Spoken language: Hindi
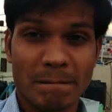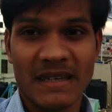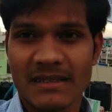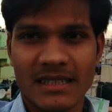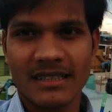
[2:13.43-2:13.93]

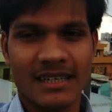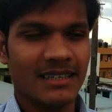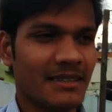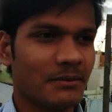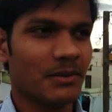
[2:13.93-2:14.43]
ऐसे
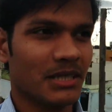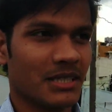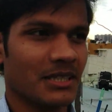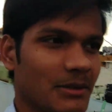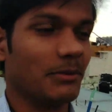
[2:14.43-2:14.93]
था बट
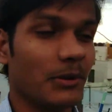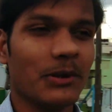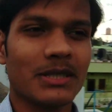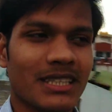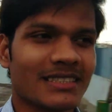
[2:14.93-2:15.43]

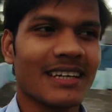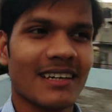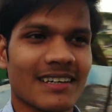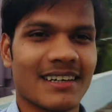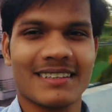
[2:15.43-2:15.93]
बहुत अच्छा
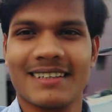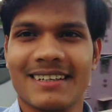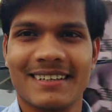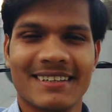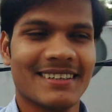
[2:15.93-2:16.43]
लग रहा था
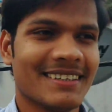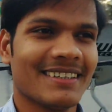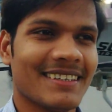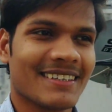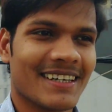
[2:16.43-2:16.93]
यार
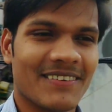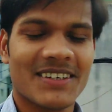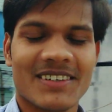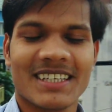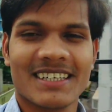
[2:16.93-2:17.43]

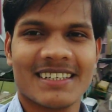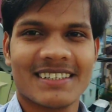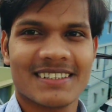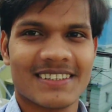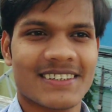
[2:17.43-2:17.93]
काफ़ी बढ़िया
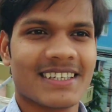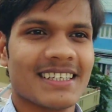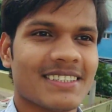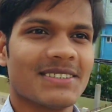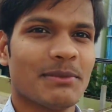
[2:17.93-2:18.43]
और
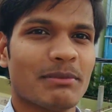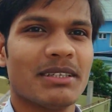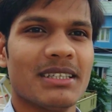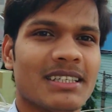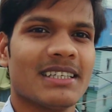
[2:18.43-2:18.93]
ये जो मैं
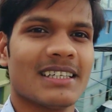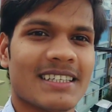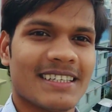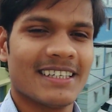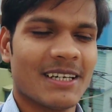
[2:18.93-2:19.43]
भी
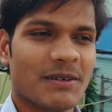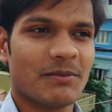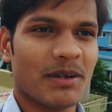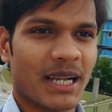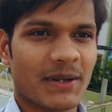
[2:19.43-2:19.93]

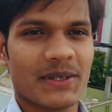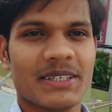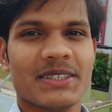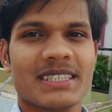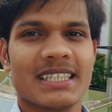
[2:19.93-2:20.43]
बेंगलोर
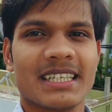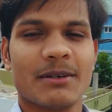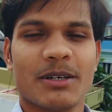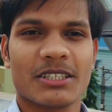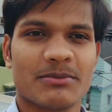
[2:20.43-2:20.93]
यूनिवर्सिटी के
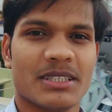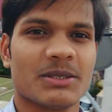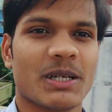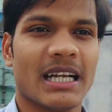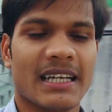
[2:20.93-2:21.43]
पास में
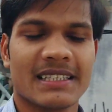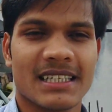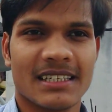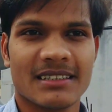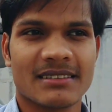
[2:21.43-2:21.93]
जो गया
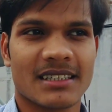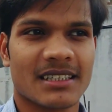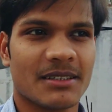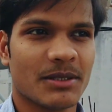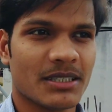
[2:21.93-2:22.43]
था
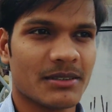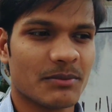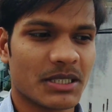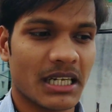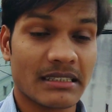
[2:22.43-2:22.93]
तकरीबन
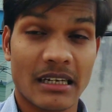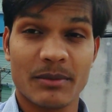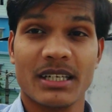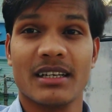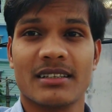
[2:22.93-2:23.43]
पिछले साल
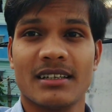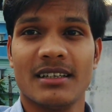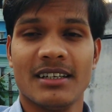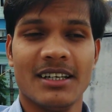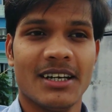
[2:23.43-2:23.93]
में गया था
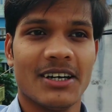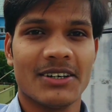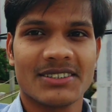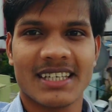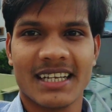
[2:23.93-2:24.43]

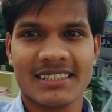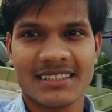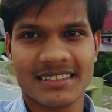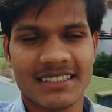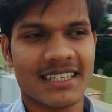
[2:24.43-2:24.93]
और शायद
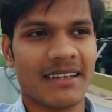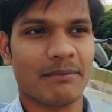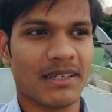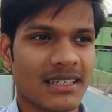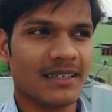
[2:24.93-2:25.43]
इसी टाइम
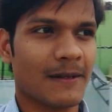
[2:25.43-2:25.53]
में